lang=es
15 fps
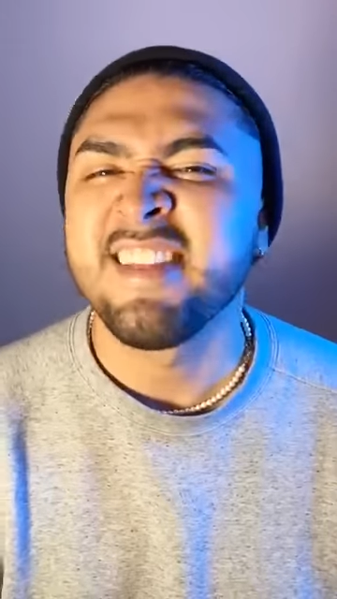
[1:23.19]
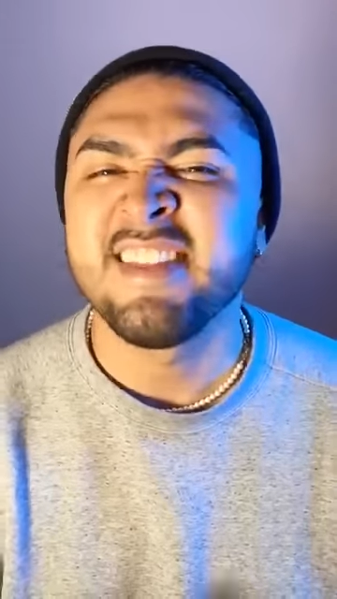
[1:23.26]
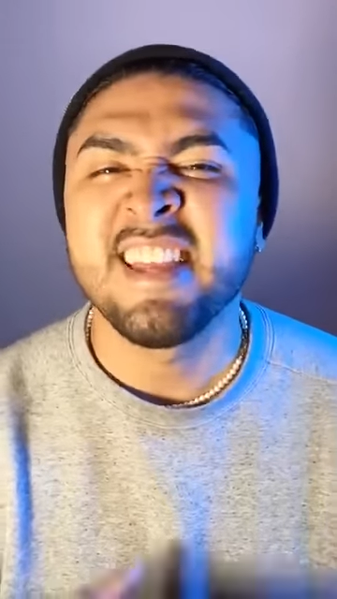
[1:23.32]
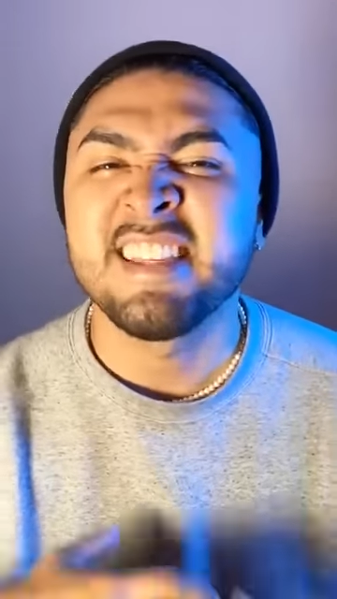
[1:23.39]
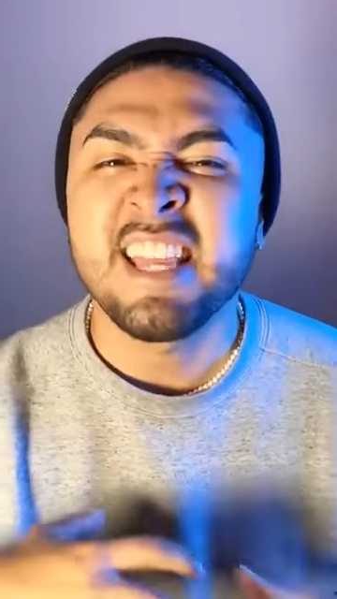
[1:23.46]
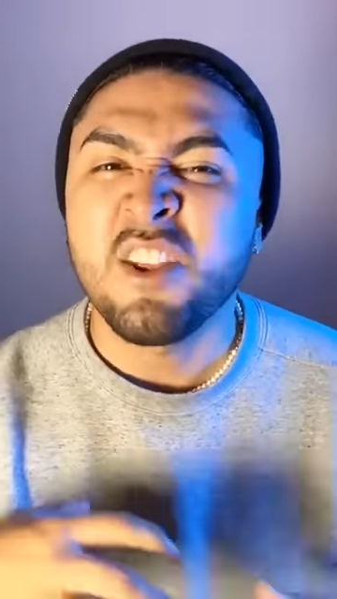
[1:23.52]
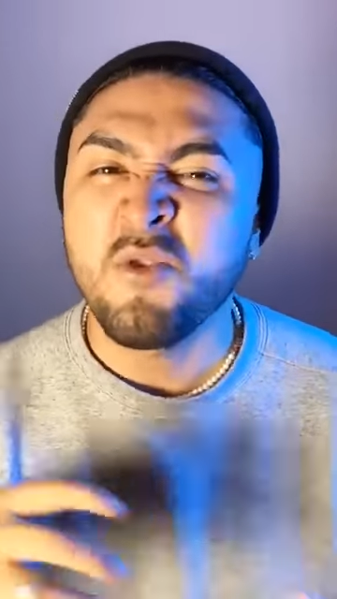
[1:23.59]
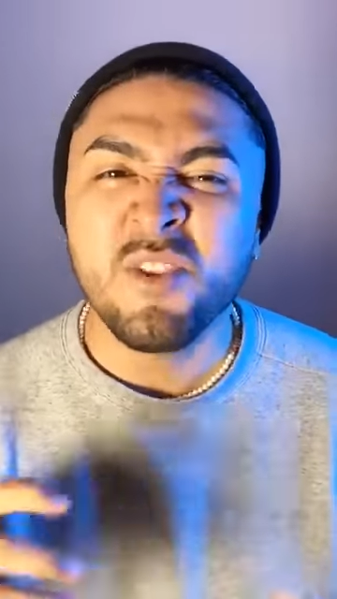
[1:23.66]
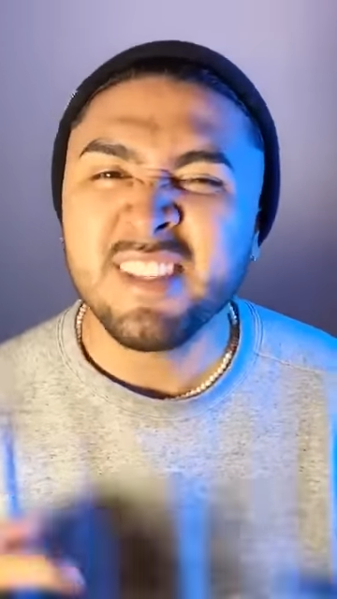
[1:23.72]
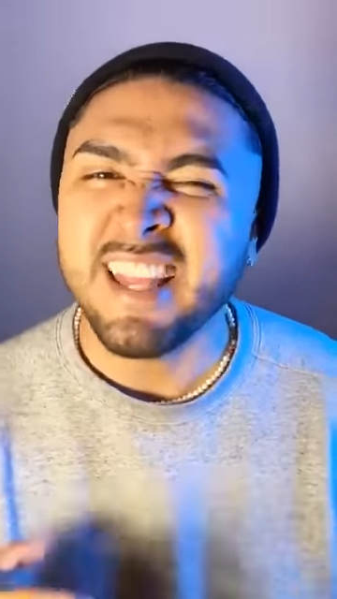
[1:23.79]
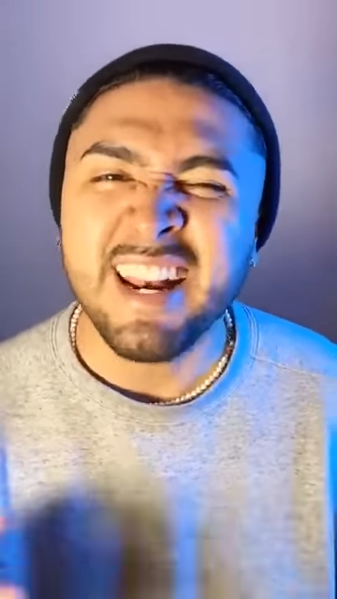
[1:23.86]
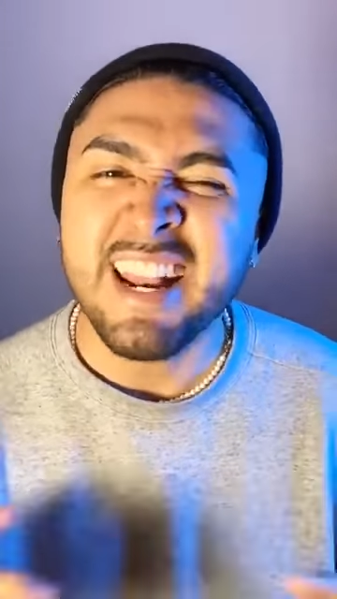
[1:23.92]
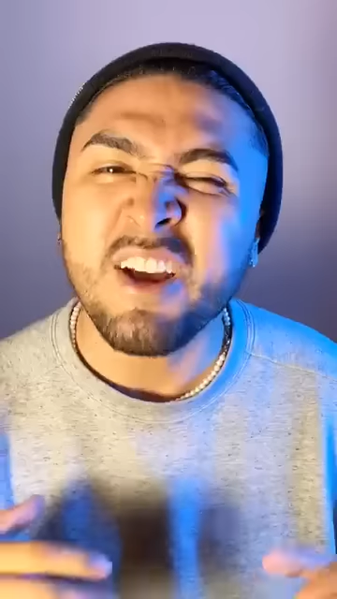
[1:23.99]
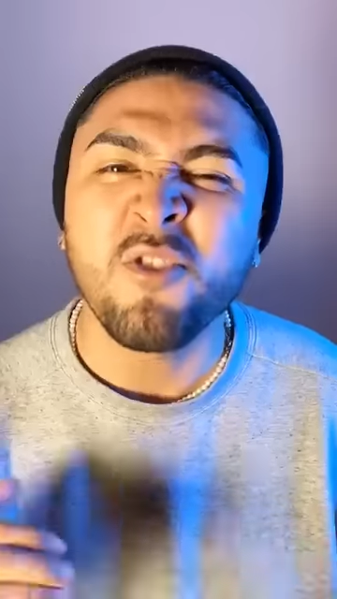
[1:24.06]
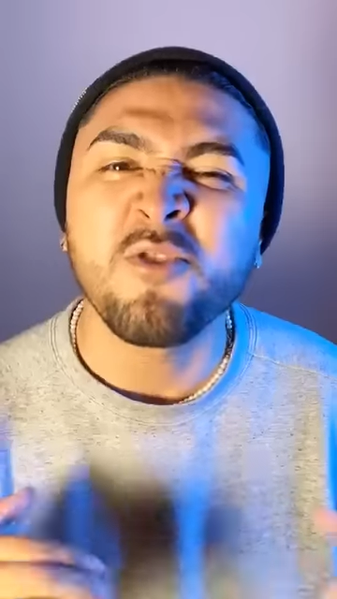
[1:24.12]
Desde no
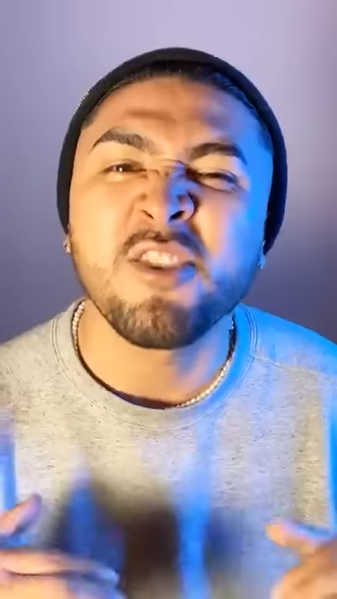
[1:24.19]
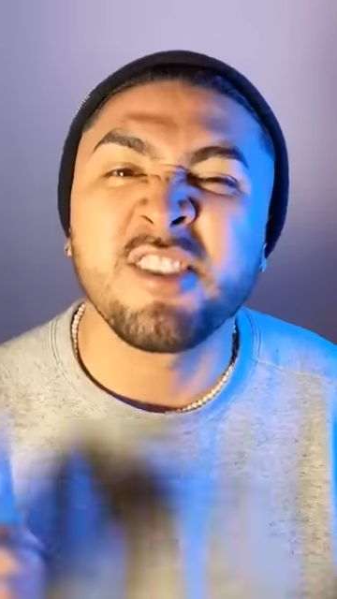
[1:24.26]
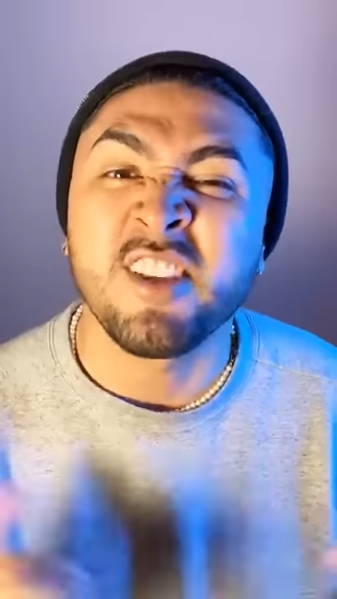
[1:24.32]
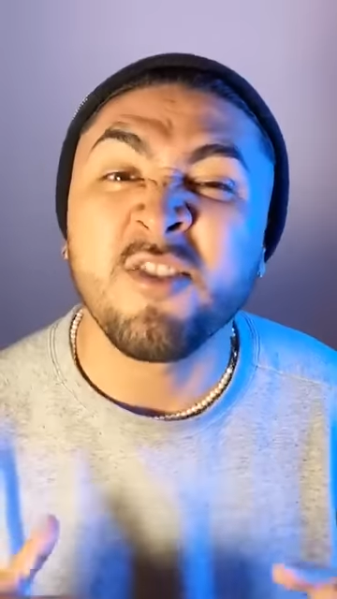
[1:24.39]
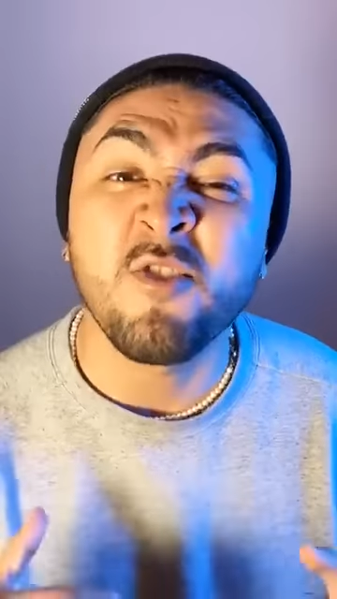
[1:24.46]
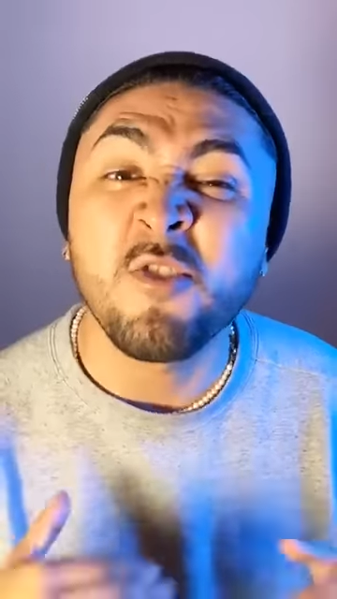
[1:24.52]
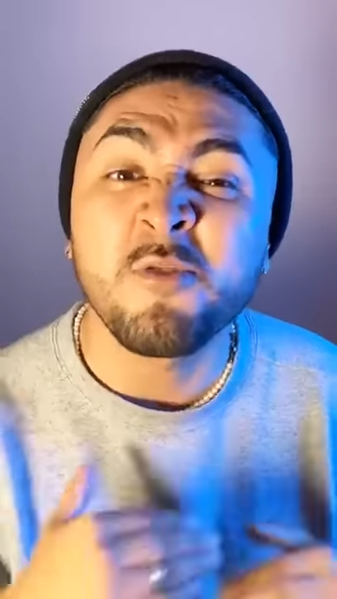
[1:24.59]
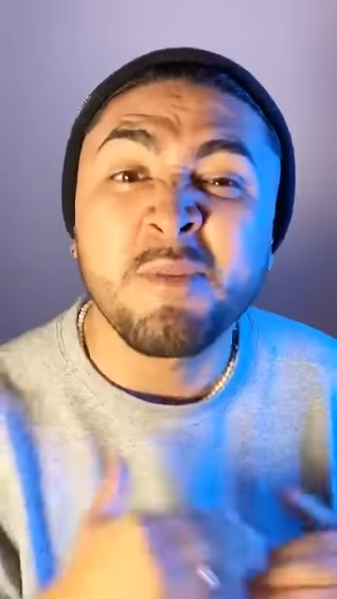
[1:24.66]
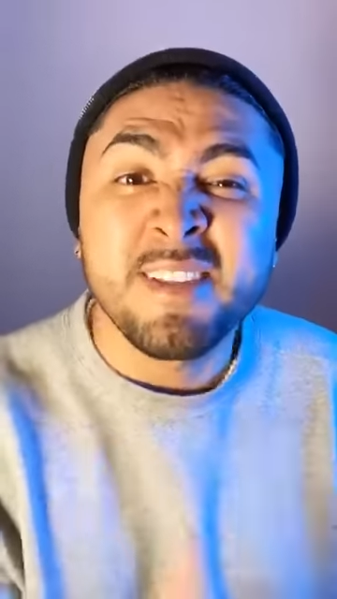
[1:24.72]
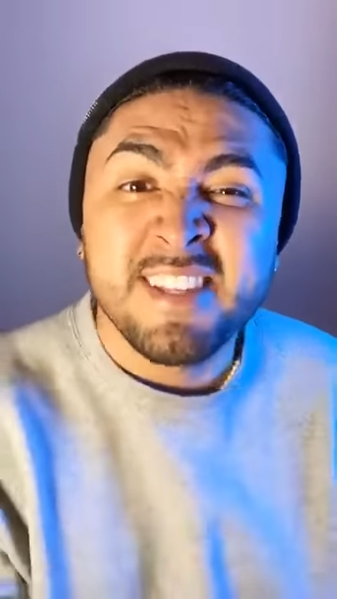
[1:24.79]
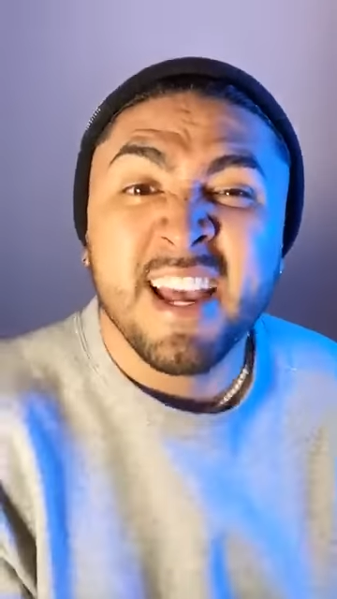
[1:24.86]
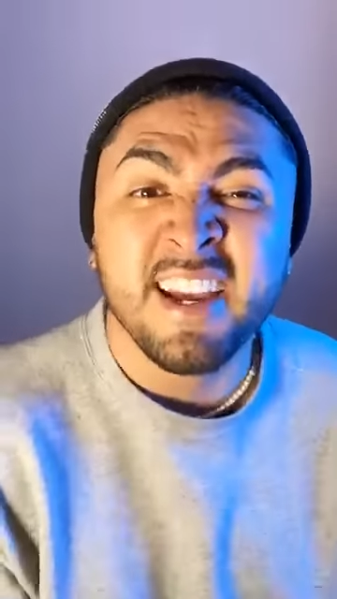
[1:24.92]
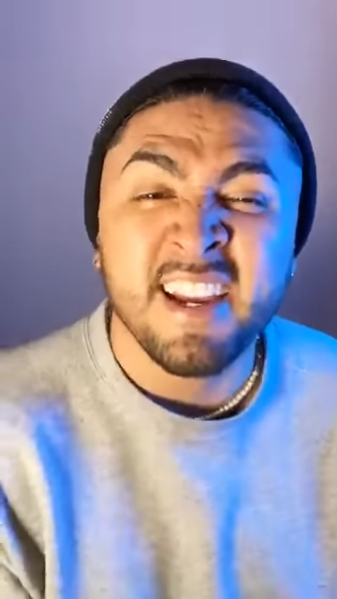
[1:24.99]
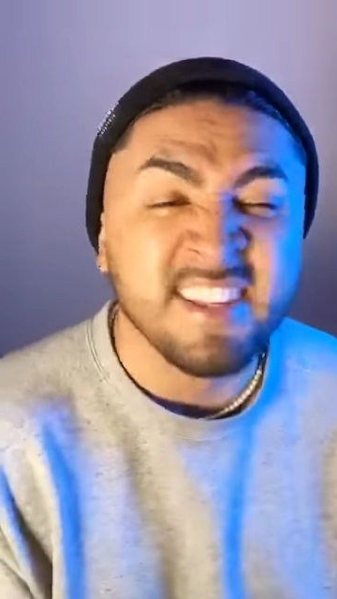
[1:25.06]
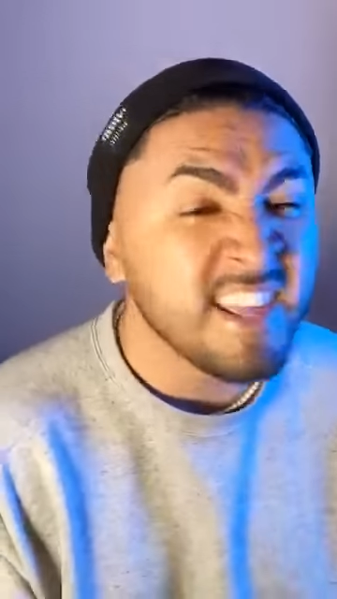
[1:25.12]
estarle contestando los
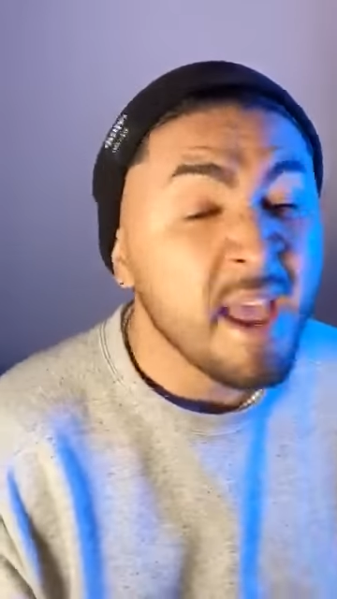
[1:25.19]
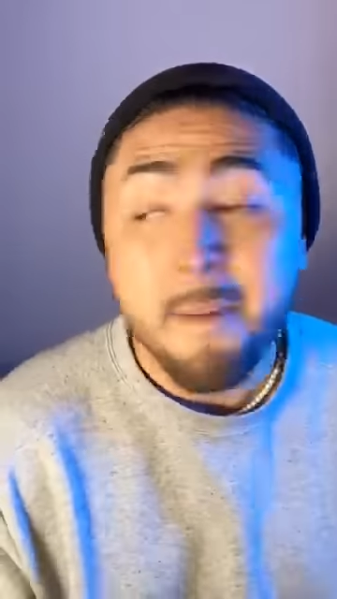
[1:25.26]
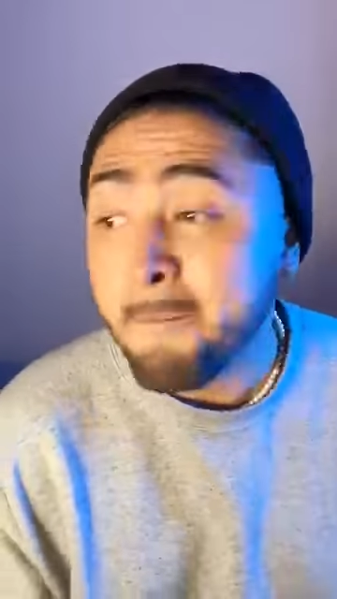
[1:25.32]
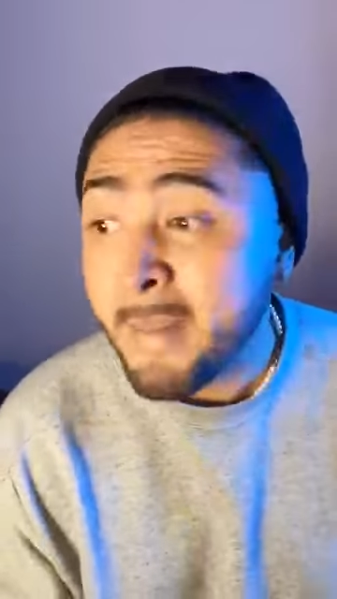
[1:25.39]
mensajes,